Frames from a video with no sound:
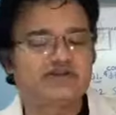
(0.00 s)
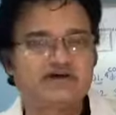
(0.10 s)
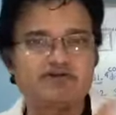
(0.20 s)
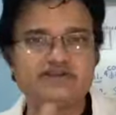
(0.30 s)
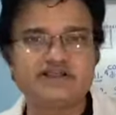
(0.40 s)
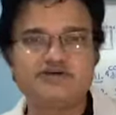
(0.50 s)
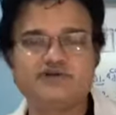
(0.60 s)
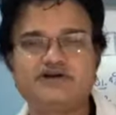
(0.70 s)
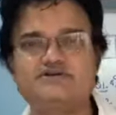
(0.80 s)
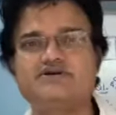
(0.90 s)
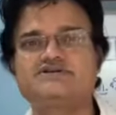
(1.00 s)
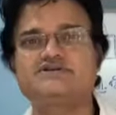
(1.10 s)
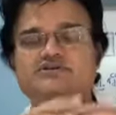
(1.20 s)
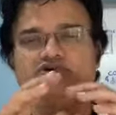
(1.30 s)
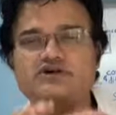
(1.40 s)
నాలుగు నెలల పాటు
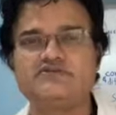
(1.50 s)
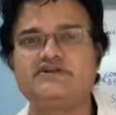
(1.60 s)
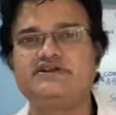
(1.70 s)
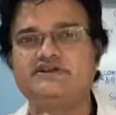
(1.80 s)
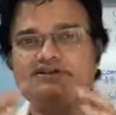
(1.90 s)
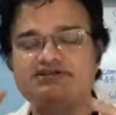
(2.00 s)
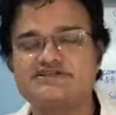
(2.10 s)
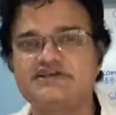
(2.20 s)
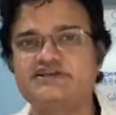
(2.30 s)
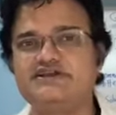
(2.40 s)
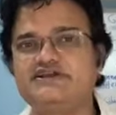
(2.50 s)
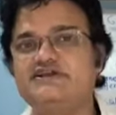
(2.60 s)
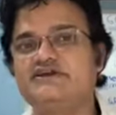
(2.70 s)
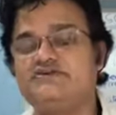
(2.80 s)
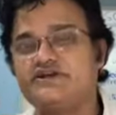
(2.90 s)
అసలు రోగం ఏంటి లక్షణాలు ఏంటి
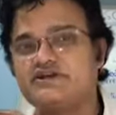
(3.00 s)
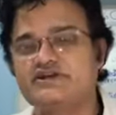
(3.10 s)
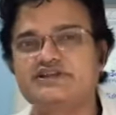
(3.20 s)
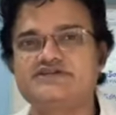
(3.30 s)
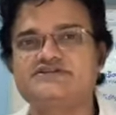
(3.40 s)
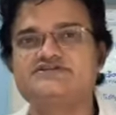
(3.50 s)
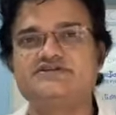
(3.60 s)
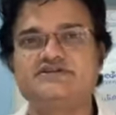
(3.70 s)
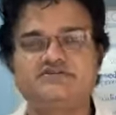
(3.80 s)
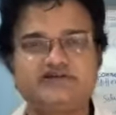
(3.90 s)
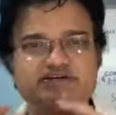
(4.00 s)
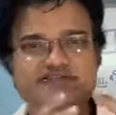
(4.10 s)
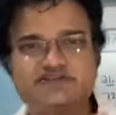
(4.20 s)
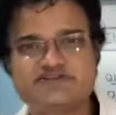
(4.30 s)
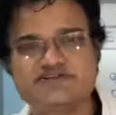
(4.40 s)
ఎవరు ఎక్కడ ఎలా చేస్తున్నారు
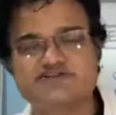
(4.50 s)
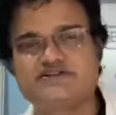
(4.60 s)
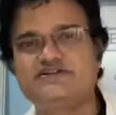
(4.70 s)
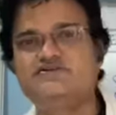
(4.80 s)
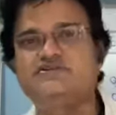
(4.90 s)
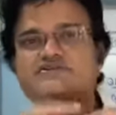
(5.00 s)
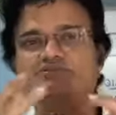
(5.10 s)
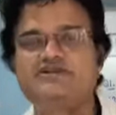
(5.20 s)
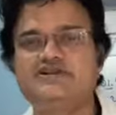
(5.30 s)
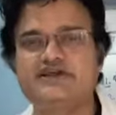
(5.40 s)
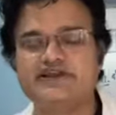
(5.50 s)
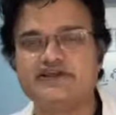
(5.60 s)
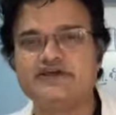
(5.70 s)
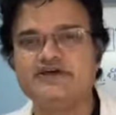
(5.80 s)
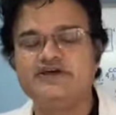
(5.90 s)
వ్యాక్సిన్ రీసెర్చ్ ఏంటి కొత్త మందులు ఏంటి
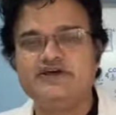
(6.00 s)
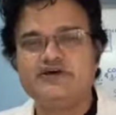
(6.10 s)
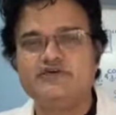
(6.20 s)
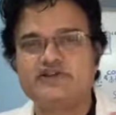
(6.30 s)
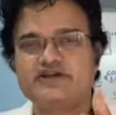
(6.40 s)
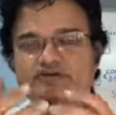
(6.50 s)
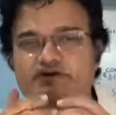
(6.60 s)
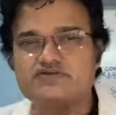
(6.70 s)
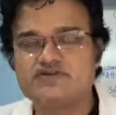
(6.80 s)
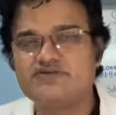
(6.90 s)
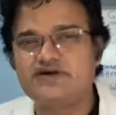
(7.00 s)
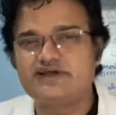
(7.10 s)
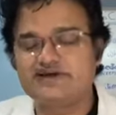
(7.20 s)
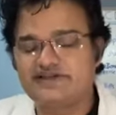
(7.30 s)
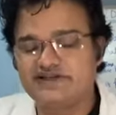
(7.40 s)
రికవర్ అవుతున్న వాళ్ళ
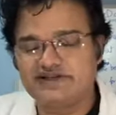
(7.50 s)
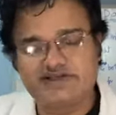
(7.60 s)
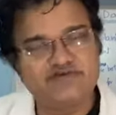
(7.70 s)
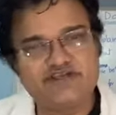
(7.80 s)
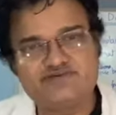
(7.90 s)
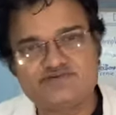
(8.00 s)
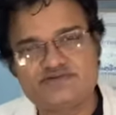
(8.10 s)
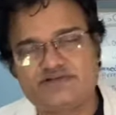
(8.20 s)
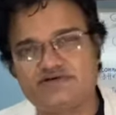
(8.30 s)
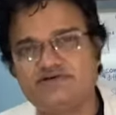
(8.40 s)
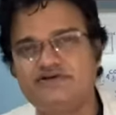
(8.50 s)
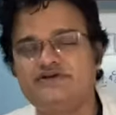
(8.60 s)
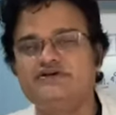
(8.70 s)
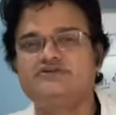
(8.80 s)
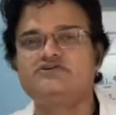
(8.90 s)
కథలేంటి ఇవన్నీ చూస్తున్నాం
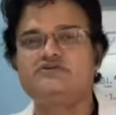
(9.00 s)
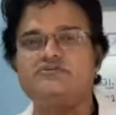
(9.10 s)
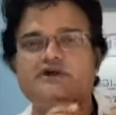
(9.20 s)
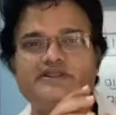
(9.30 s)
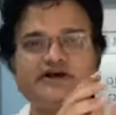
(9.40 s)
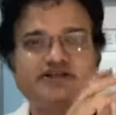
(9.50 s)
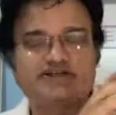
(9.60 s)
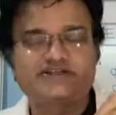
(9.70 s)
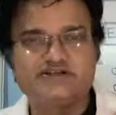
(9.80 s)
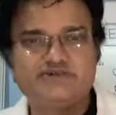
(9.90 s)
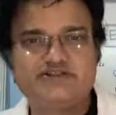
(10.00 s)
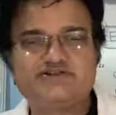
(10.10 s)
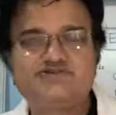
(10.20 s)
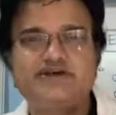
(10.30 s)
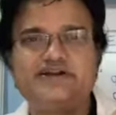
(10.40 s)
సో పదహారు లక్షల మంది
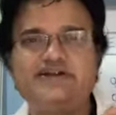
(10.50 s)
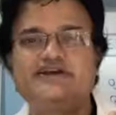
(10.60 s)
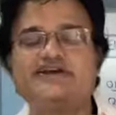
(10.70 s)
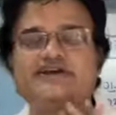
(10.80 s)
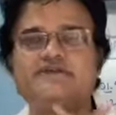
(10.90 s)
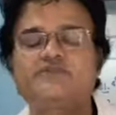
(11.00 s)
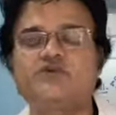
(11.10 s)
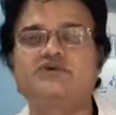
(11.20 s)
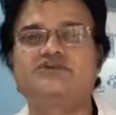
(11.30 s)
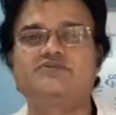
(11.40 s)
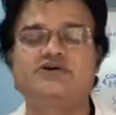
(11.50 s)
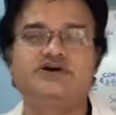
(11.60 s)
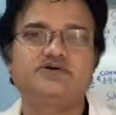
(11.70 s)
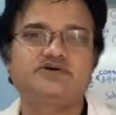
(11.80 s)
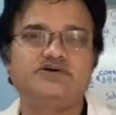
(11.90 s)
జూలై ఎండింగ్కి టోటల్
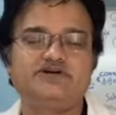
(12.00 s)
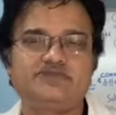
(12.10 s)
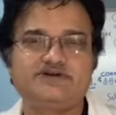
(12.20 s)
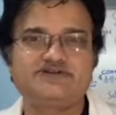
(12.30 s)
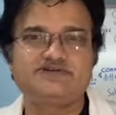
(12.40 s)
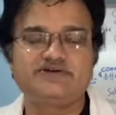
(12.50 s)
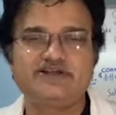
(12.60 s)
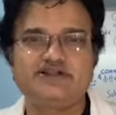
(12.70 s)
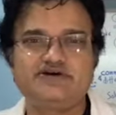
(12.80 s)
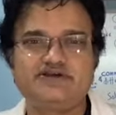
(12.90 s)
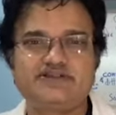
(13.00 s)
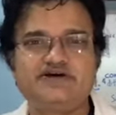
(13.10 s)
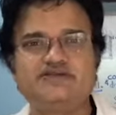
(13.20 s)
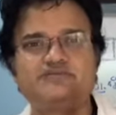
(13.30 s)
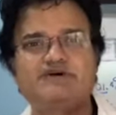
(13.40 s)
కరోనా పాజిటివ్ ఇండియాలో అయితే
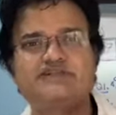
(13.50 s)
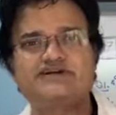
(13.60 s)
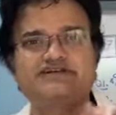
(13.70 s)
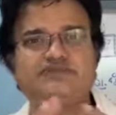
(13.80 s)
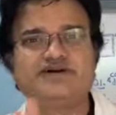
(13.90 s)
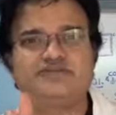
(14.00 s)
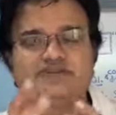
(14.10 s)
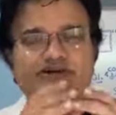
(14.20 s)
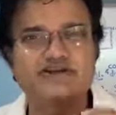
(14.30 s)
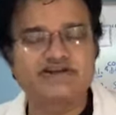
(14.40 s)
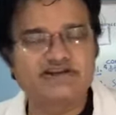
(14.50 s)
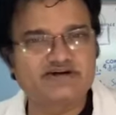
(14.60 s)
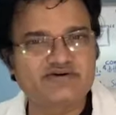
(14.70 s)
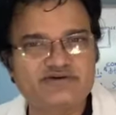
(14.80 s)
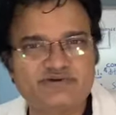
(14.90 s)
అందులో పది లక్షల పైన మంది ఆల్రెడీ
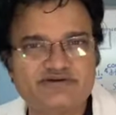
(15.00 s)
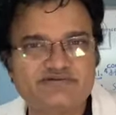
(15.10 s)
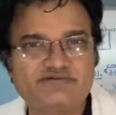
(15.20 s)
రికవర్ అయిపోయారు